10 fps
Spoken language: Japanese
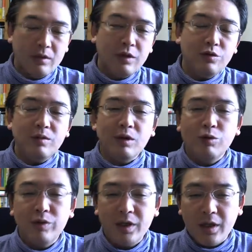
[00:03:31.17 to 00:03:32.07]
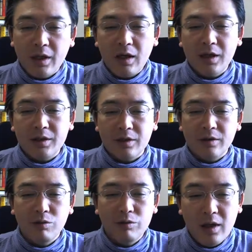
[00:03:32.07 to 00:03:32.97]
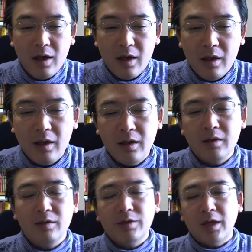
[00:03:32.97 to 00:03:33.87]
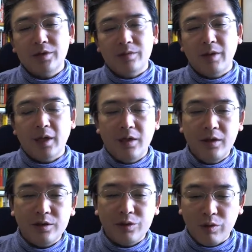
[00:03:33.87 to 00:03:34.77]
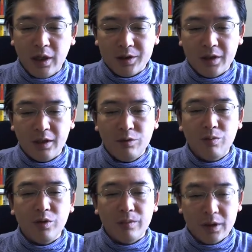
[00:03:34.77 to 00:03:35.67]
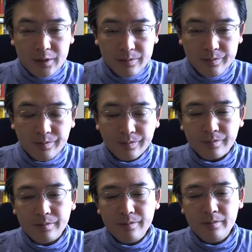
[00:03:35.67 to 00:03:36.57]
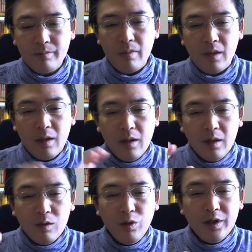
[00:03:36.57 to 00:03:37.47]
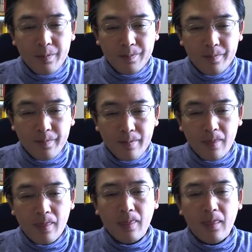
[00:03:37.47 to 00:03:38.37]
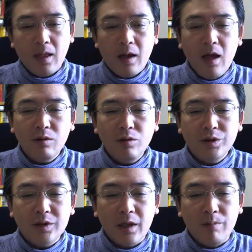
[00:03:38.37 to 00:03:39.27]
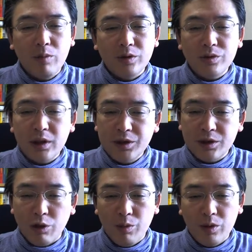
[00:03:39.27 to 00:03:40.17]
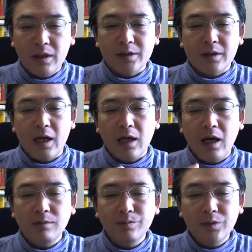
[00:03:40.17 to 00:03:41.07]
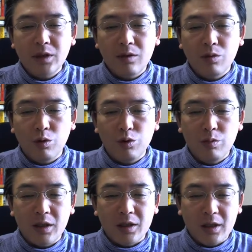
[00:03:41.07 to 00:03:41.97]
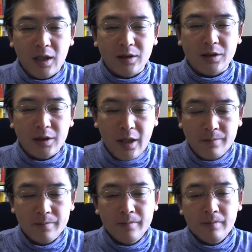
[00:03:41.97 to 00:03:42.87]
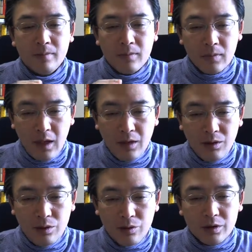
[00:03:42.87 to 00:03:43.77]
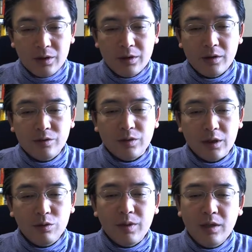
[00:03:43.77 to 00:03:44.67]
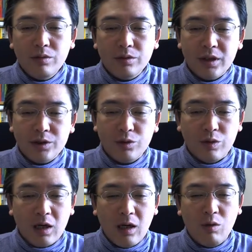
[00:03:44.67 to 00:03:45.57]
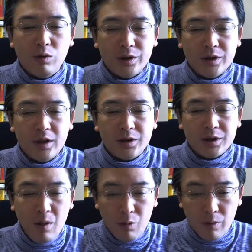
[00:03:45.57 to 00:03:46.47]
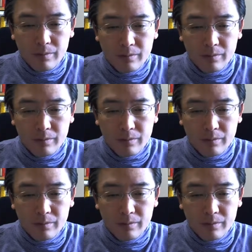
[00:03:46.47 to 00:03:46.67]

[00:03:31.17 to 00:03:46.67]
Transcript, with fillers: 例えばこんな意見が書いてあったので、え2つばかり紹介したいと思います。ご意見。看護師さんも忙しいと思いますが、患者の言葉に対して何を言ってるんだと面倒くさそうな顔をして、しかも